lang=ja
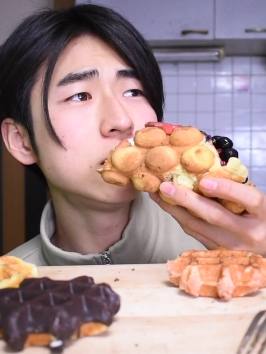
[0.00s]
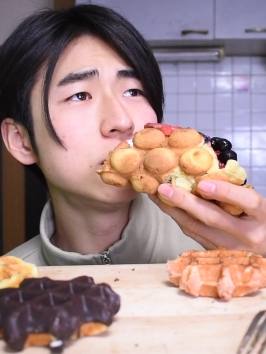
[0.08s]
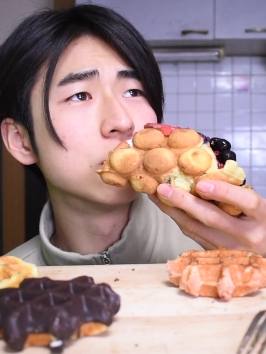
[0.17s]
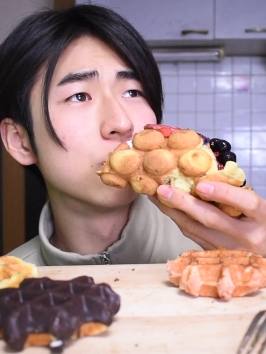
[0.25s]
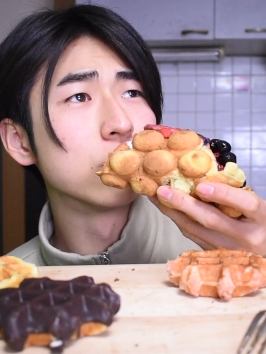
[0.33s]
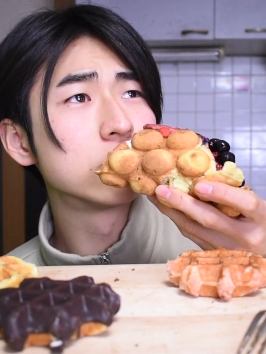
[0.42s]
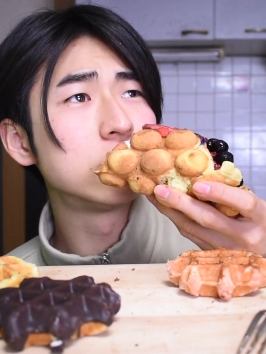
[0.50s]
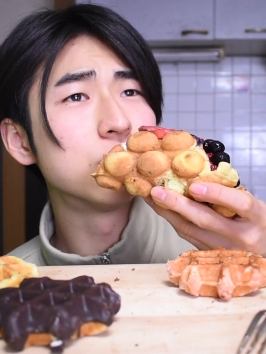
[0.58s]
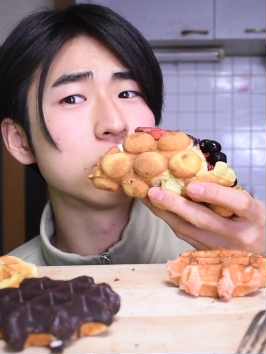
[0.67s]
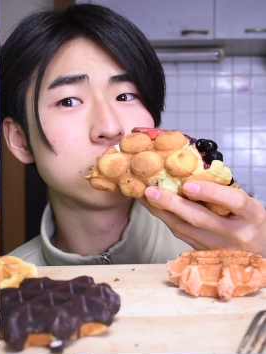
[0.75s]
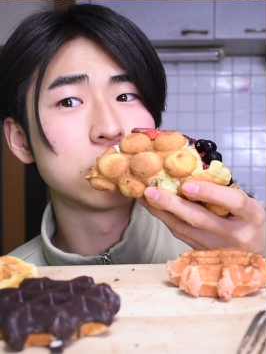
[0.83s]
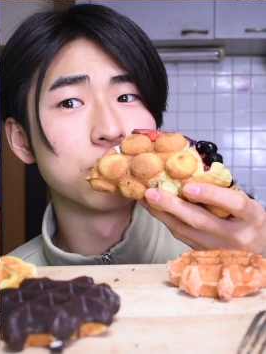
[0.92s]
地のもち
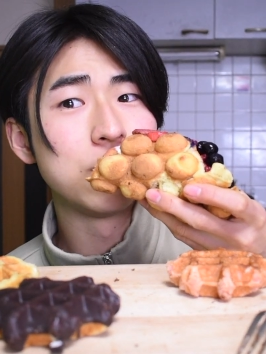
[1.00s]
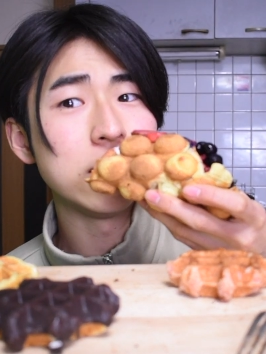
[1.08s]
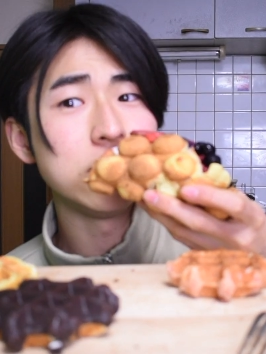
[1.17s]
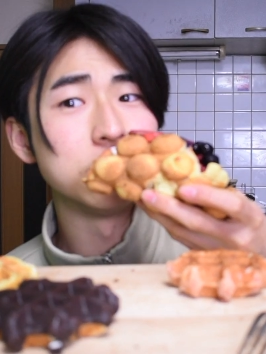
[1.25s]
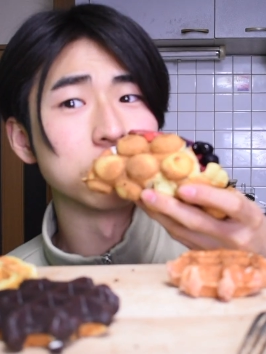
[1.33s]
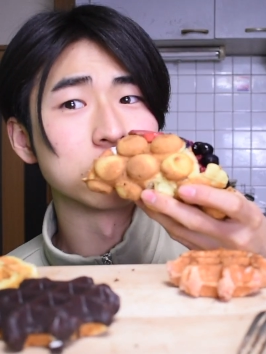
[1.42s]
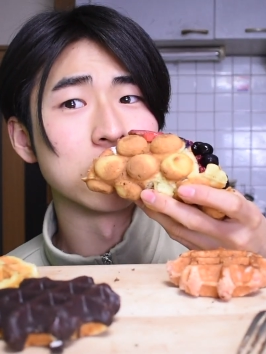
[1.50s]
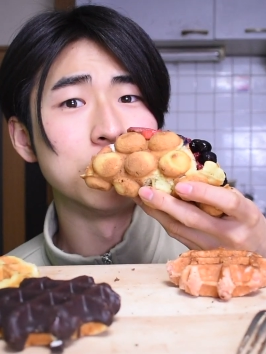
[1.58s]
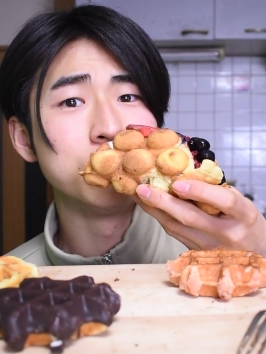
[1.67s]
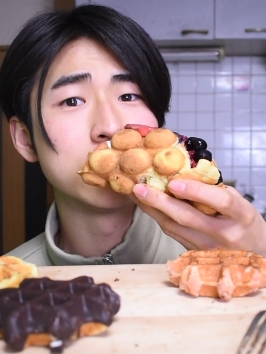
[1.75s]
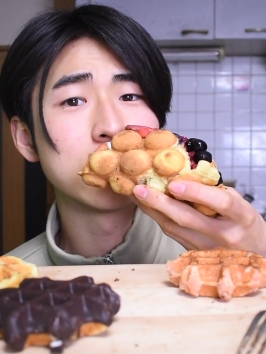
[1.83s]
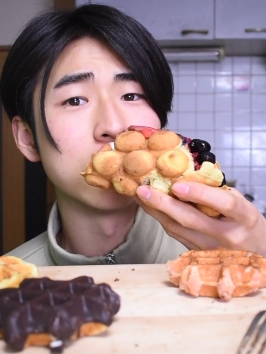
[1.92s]
もちとベリーの酸
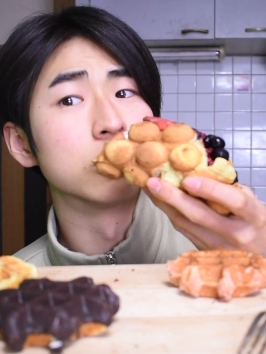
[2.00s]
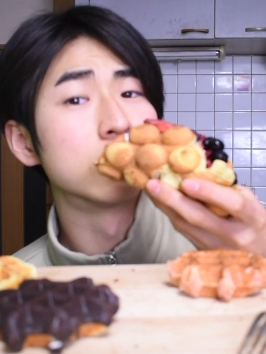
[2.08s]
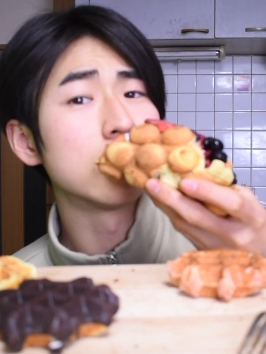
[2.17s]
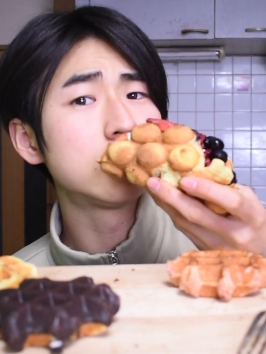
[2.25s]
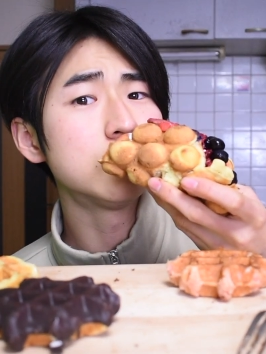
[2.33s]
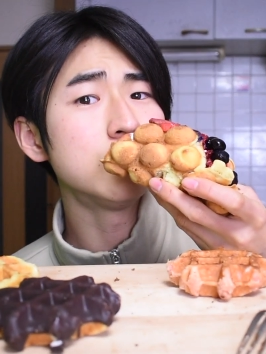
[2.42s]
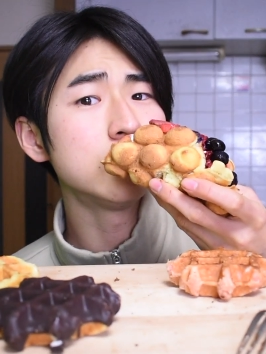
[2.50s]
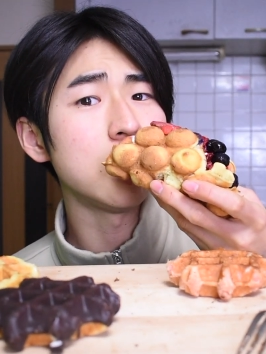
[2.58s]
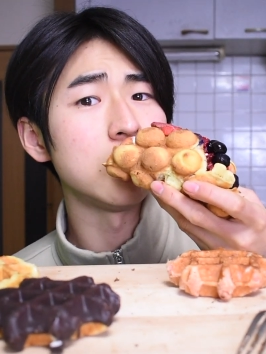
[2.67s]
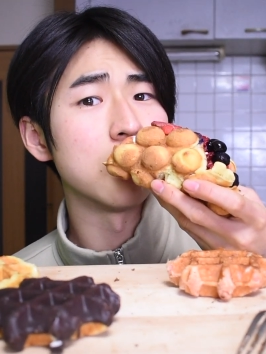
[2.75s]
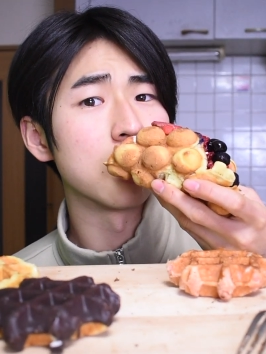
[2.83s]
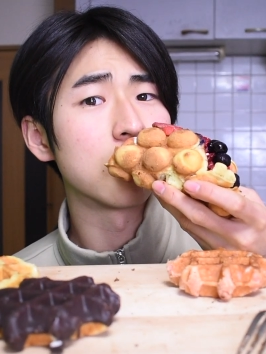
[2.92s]
味がとてつも
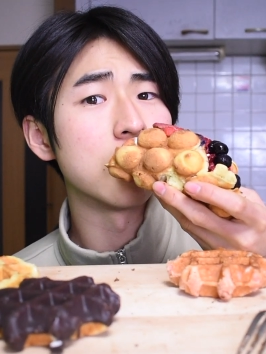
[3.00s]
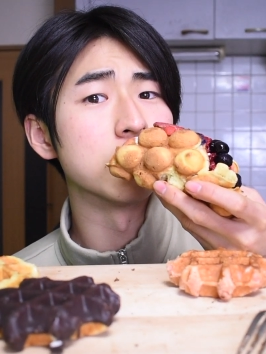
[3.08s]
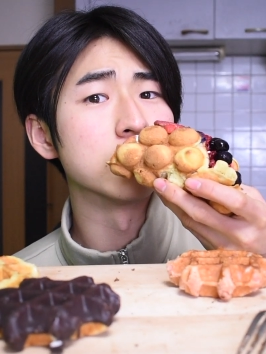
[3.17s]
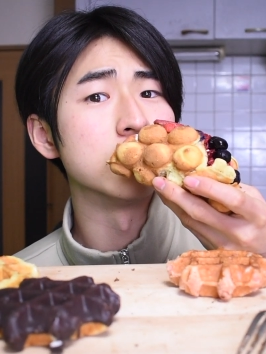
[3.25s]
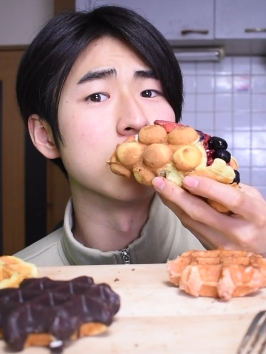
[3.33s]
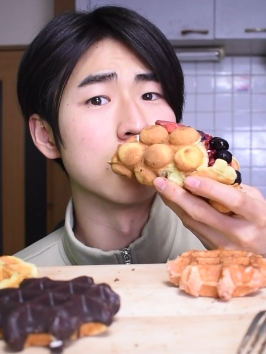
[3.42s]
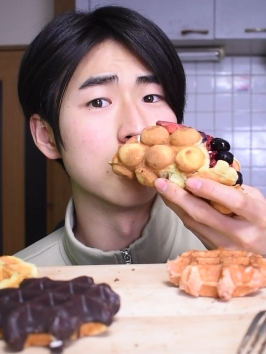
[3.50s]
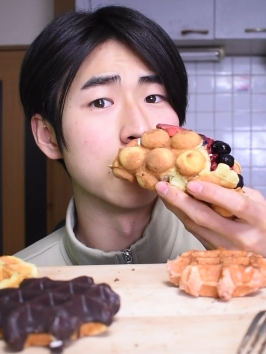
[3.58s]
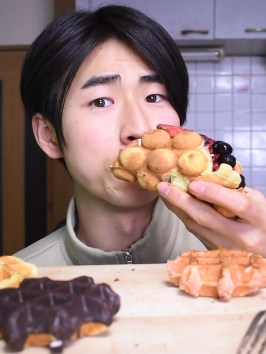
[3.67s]
ない仲良しだね。